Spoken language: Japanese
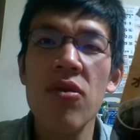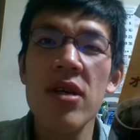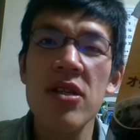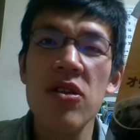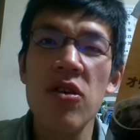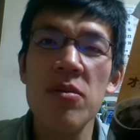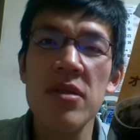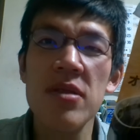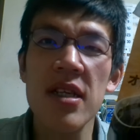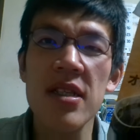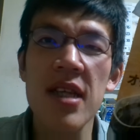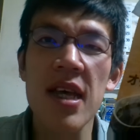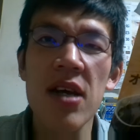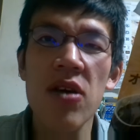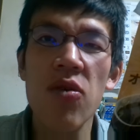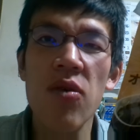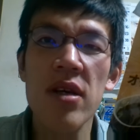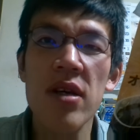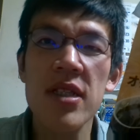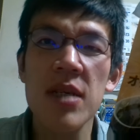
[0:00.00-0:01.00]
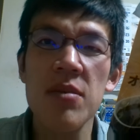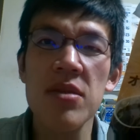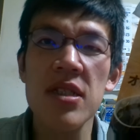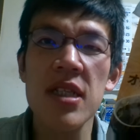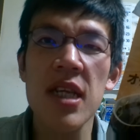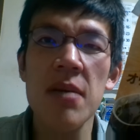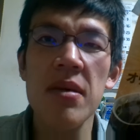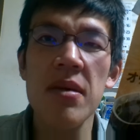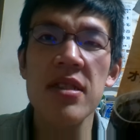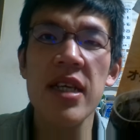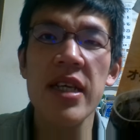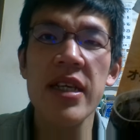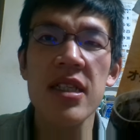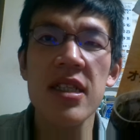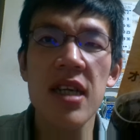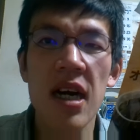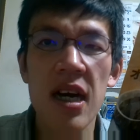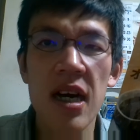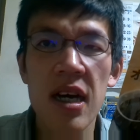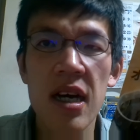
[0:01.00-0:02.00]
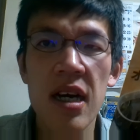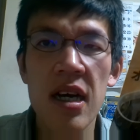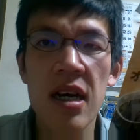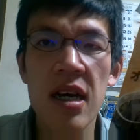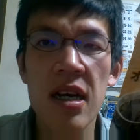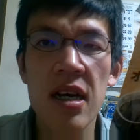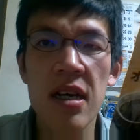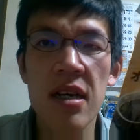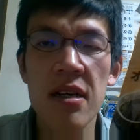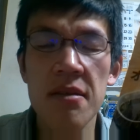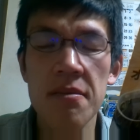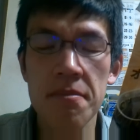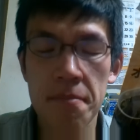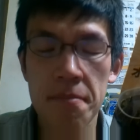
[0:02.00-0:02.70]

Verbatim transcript: まあ午後に飲むのは抵抗あるかもしれませんが、